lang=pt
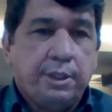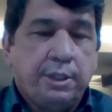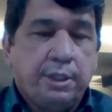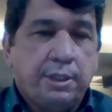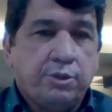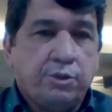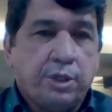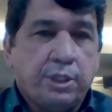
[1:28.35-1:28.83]

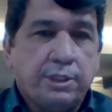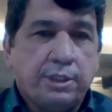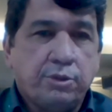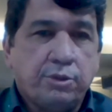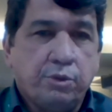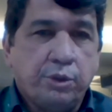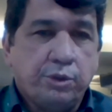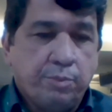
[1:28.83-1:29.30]
nas
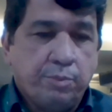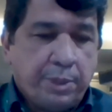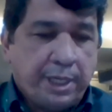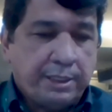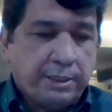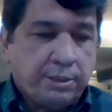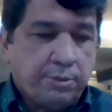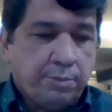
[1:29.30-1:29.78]
nossas oito
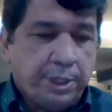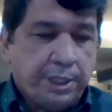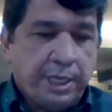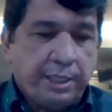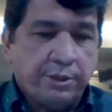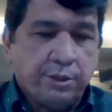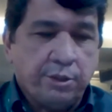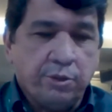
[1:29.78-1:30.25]
praças de
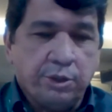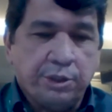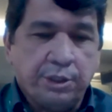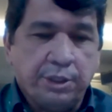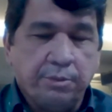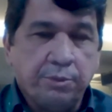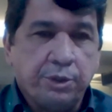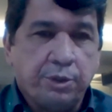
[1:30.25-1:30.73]
pedágio que nós
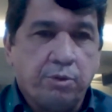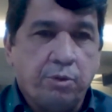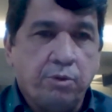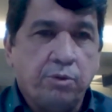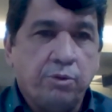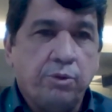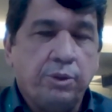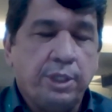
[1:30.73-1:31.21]
temos ao
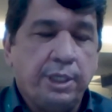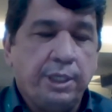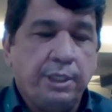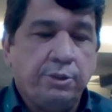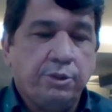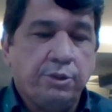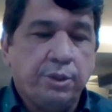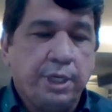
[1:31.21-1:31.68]
longo do
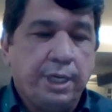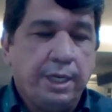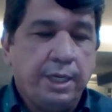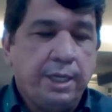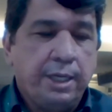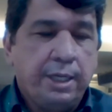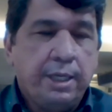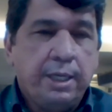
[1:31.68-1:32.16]
trecho,
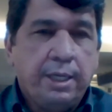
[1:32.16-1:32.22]
né?